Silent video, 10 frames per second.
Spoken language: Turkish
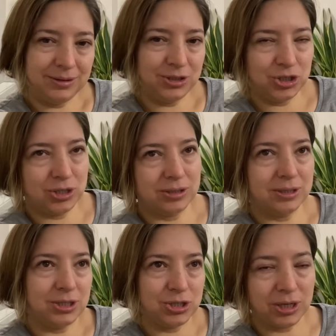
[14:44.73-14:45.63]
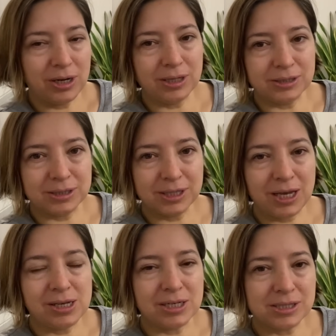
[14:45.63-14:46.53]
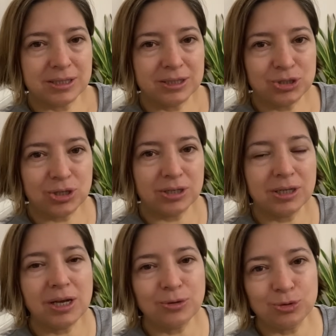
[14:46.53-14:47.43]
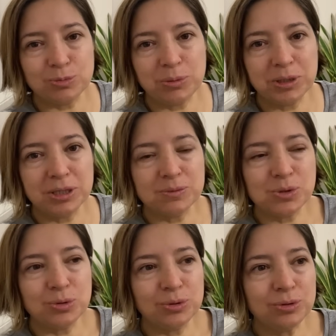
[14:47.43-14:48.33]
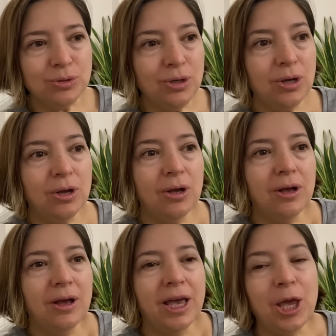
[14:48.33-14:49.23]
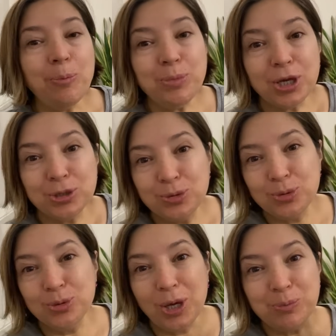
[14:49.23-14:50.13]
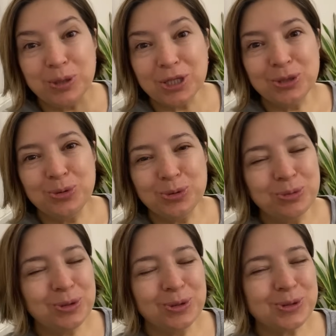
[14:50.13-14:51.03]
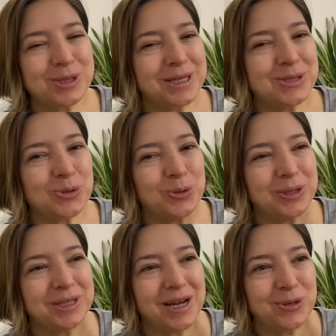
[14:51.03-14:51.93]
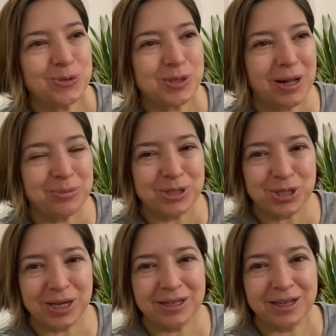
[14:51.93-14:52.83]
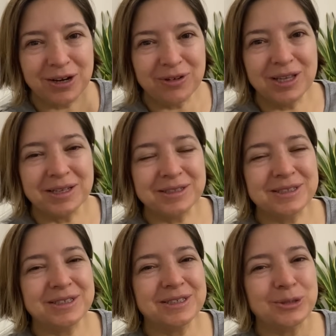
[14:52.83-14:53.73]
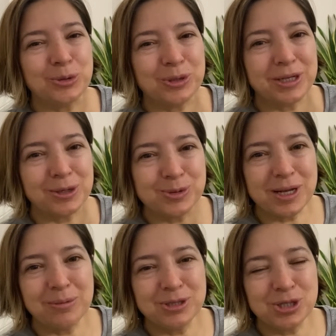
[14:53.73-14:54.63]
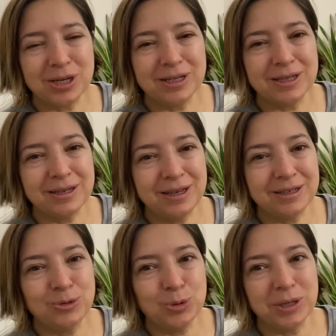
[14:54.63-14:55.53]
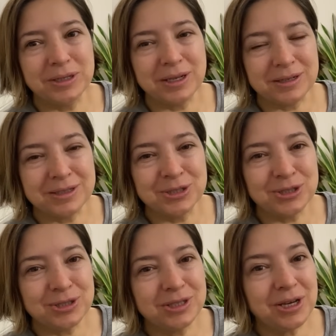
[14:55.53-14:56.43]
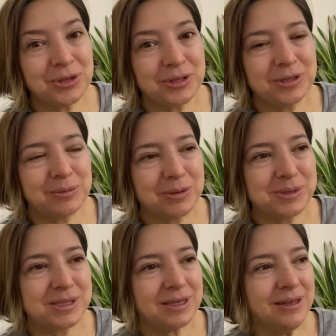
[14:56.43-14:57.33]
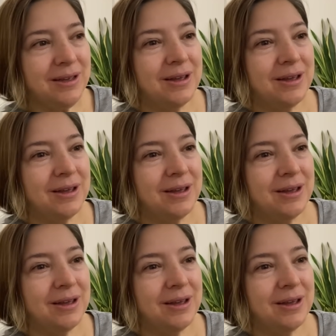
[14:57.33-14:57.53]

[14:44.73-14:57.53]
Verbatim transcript: kışlıkları işte kaldırırken yazlıkları çıkarırken kurutma makinamız yoktu. Hep kedi tüyü hep kedi tüyü bir görseniz o kadar güzel bir şekilde havalandırdı. O kadar güzel bir şekilde kedi tüylerinden arındırdı ki anlatamam size.